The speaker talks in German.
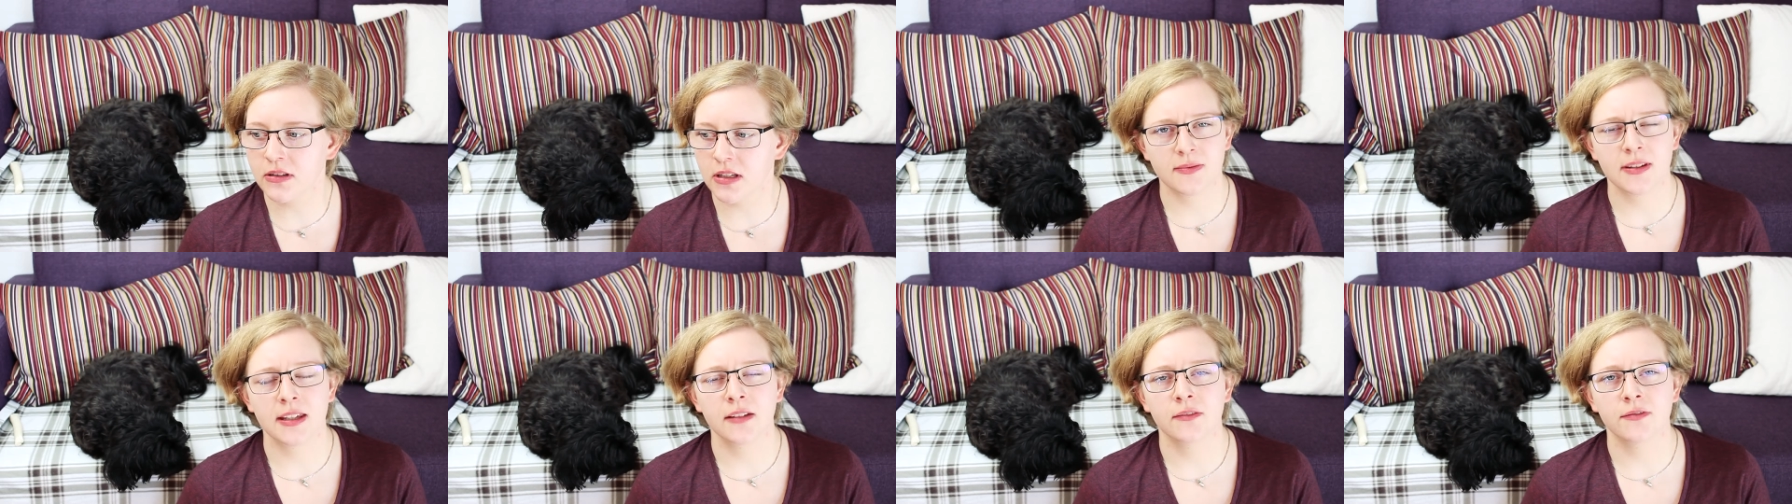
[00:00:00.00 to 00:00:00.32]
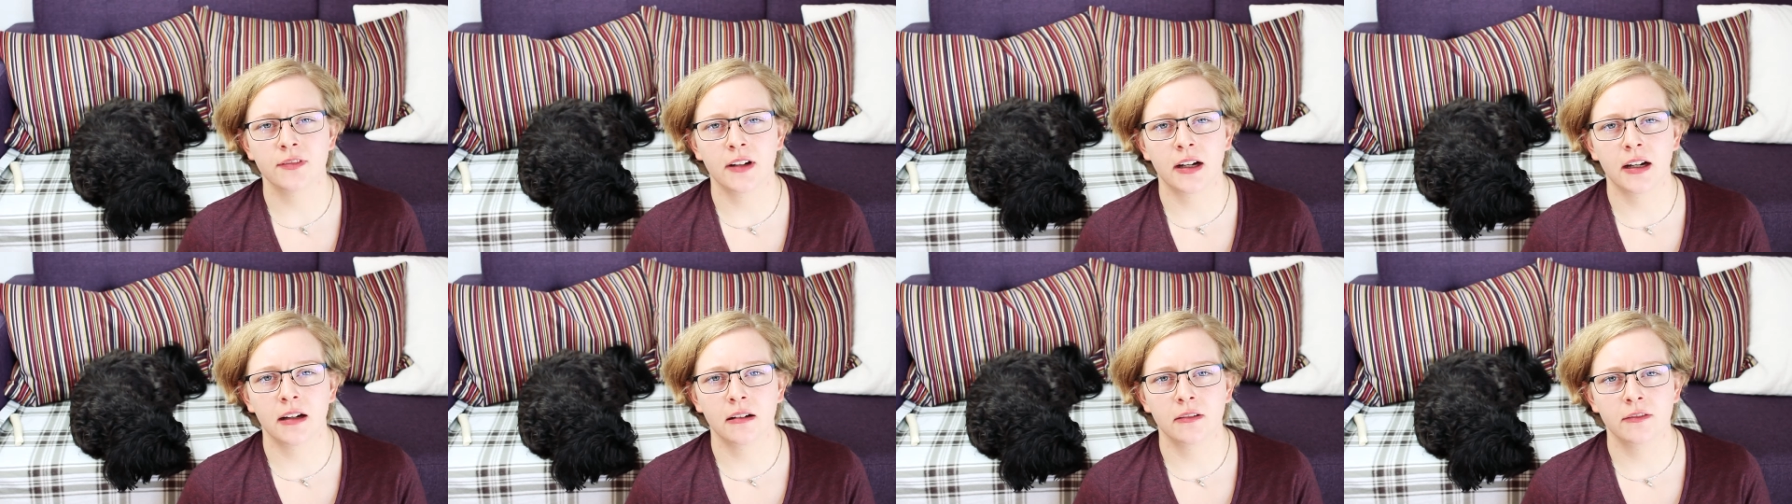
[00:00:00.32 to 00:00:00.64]

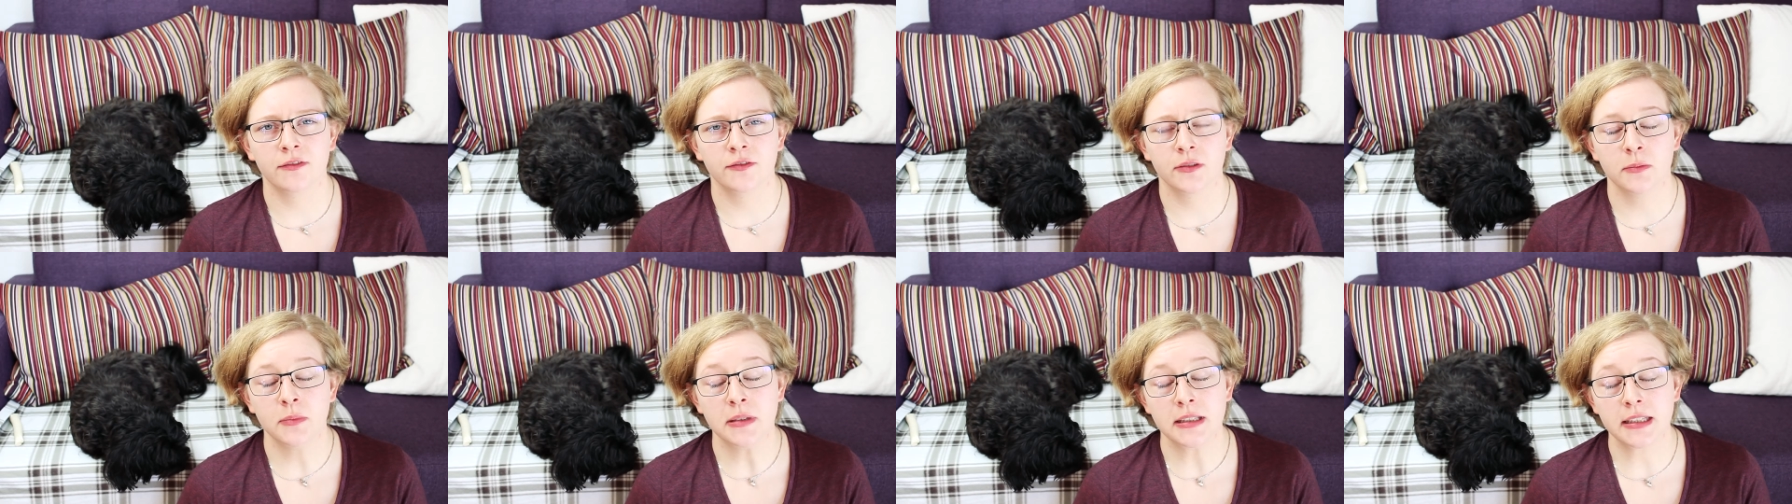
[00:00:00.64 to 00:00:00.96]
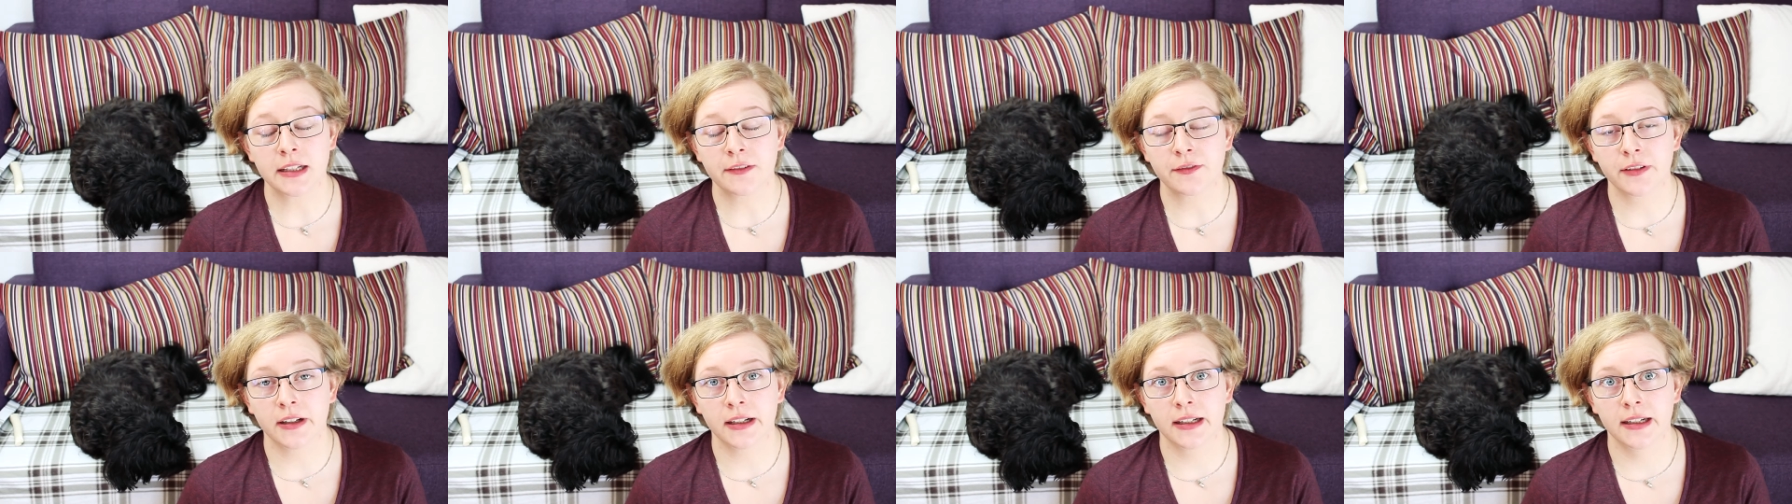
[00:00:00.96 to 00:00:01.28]
Deswegen war für
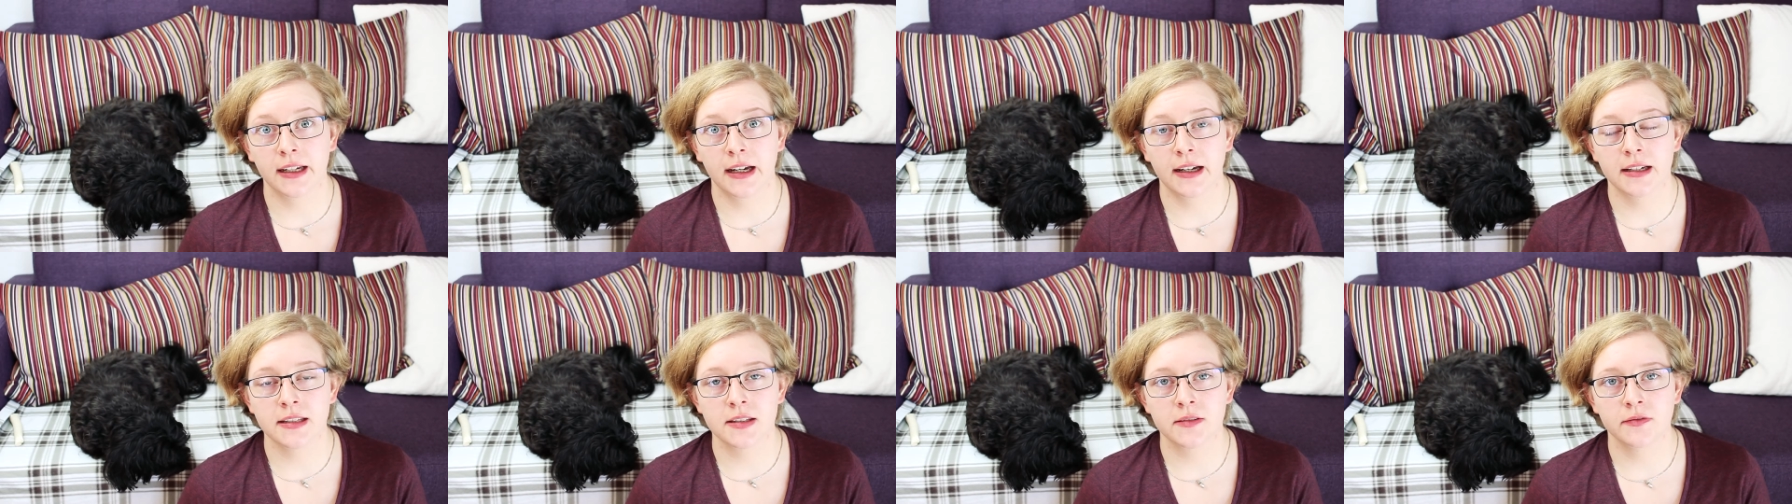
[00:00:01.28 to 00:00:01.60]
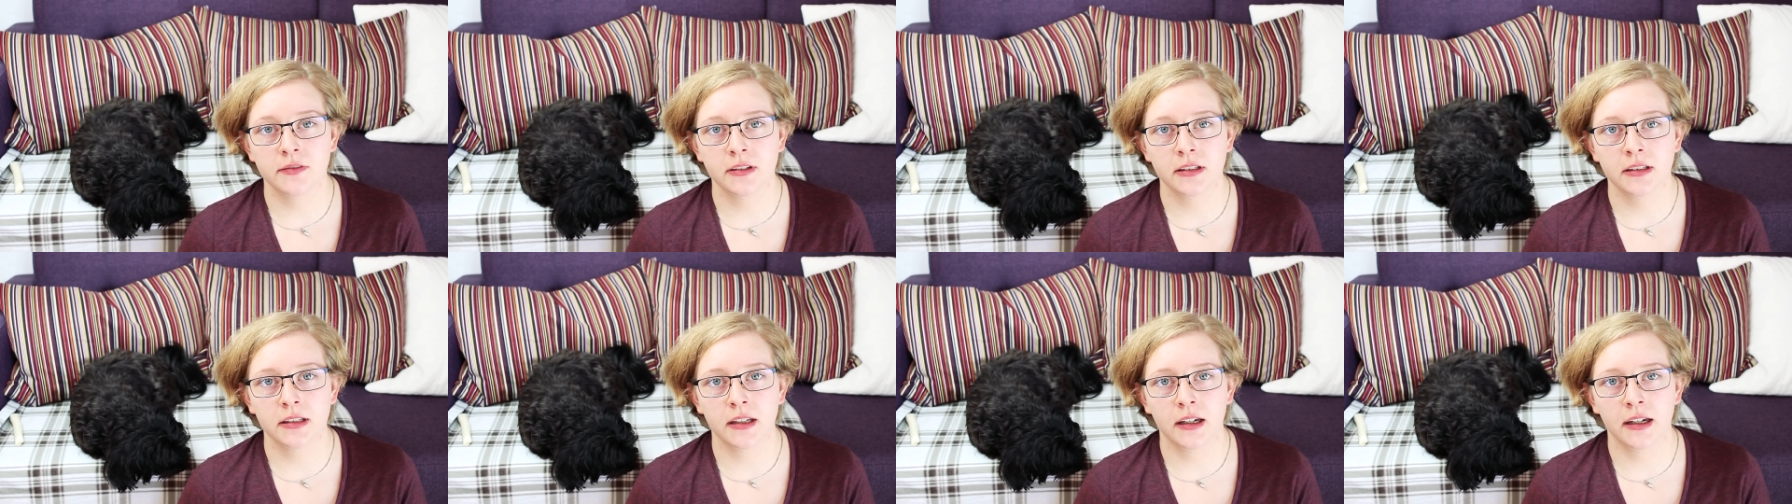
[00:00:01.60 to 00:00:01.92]
mich einfach klar,
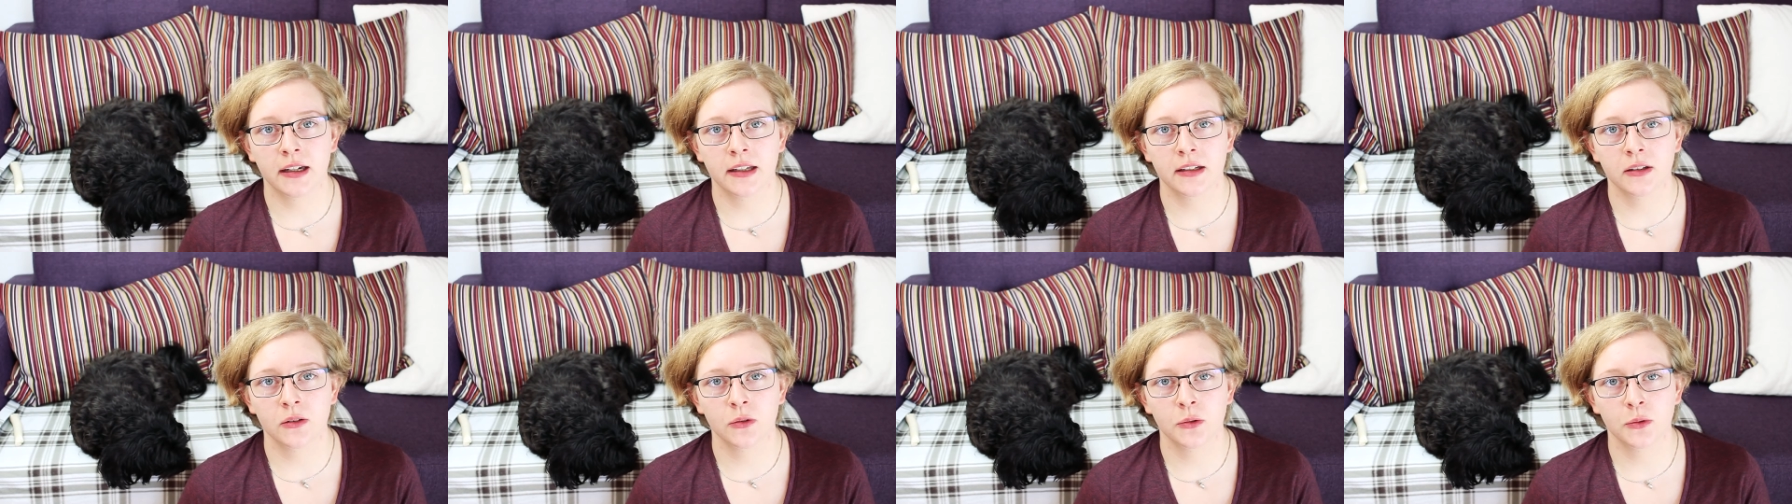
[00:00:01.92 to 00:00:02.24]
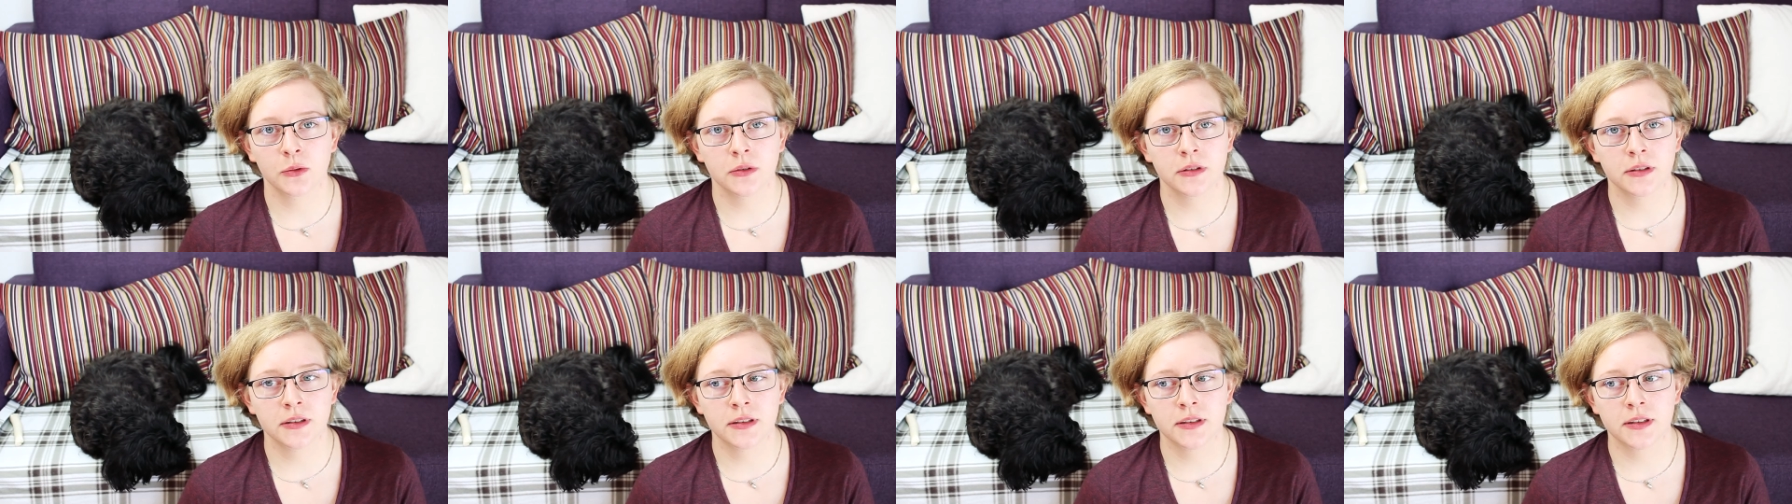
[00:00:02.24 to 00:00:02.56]
es wird ein
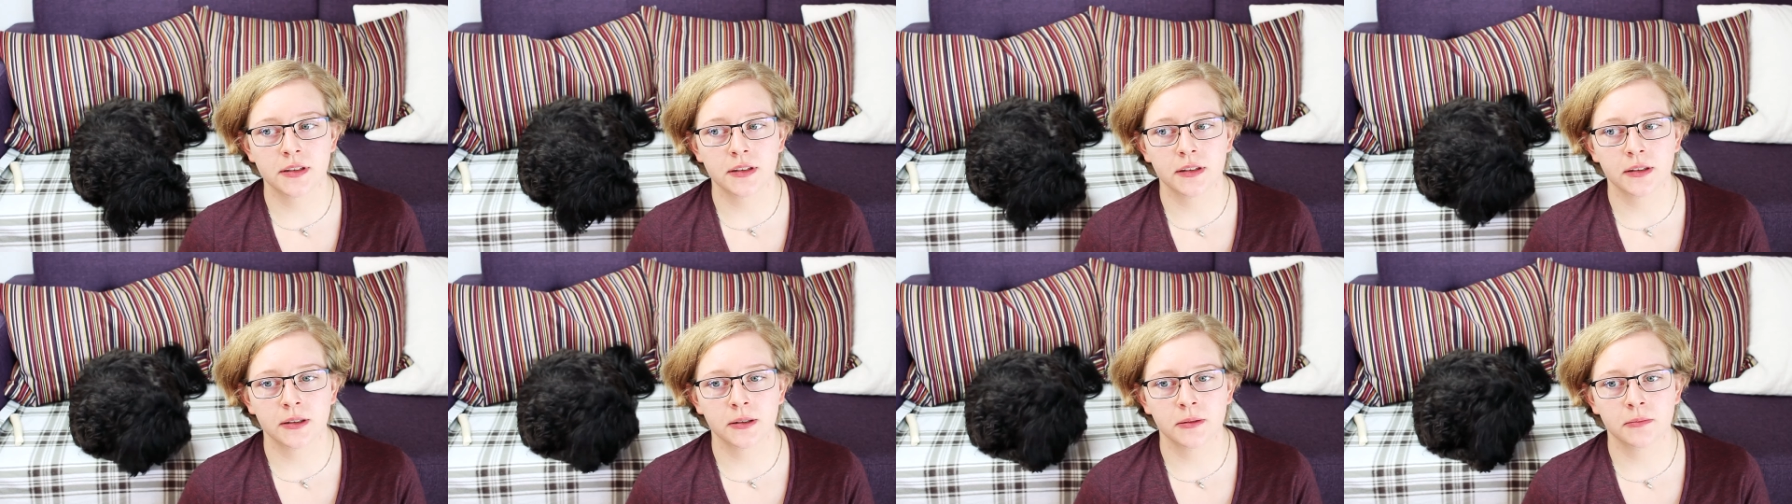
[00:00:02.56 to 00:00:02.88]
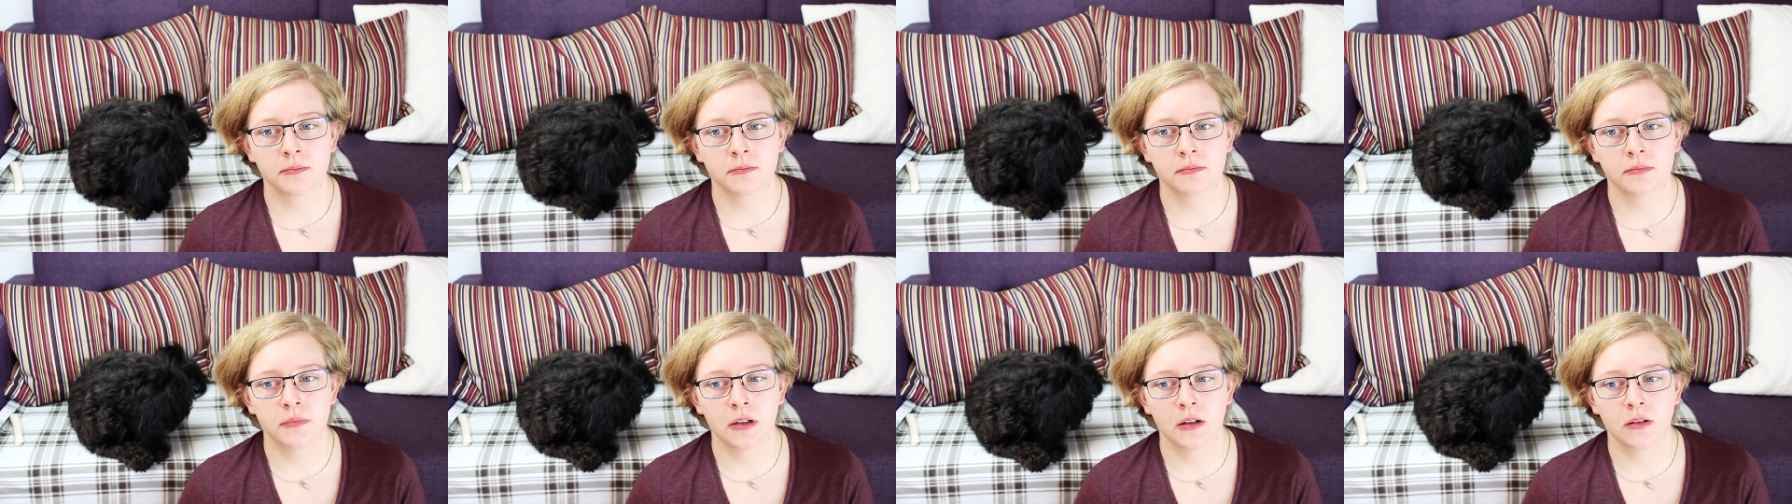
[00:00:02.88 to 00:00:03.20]
Hund
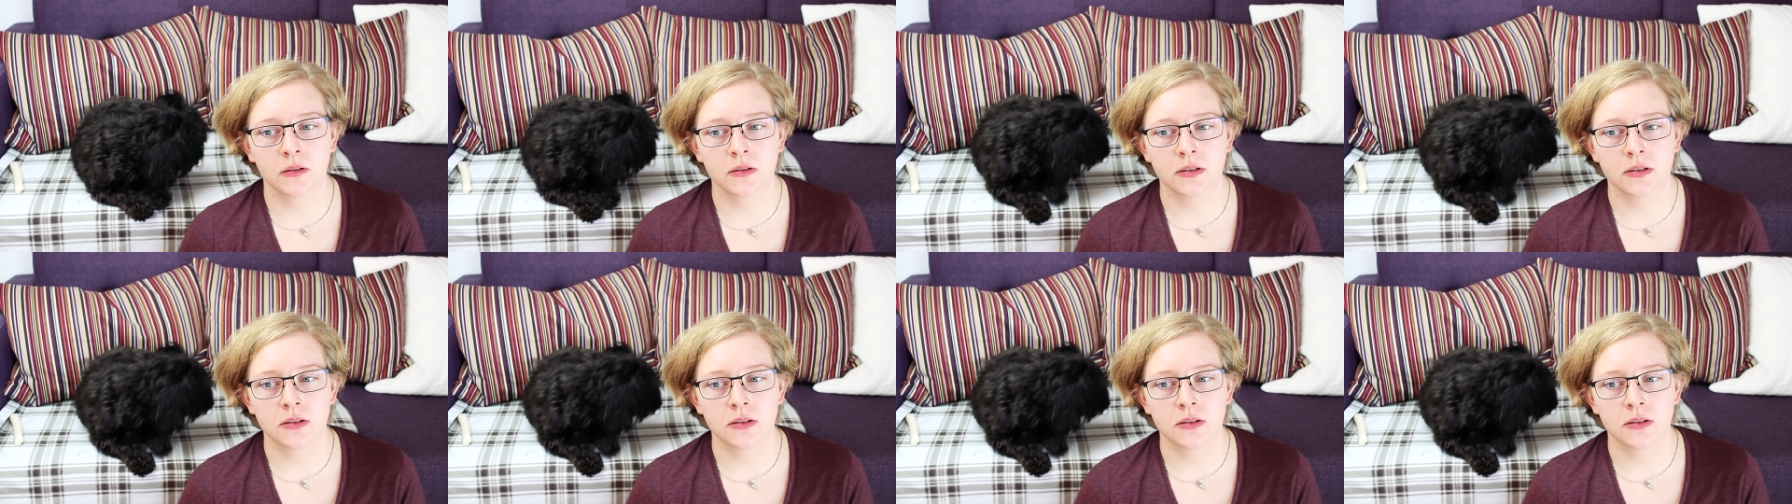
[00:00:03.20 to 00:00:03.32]
ähm,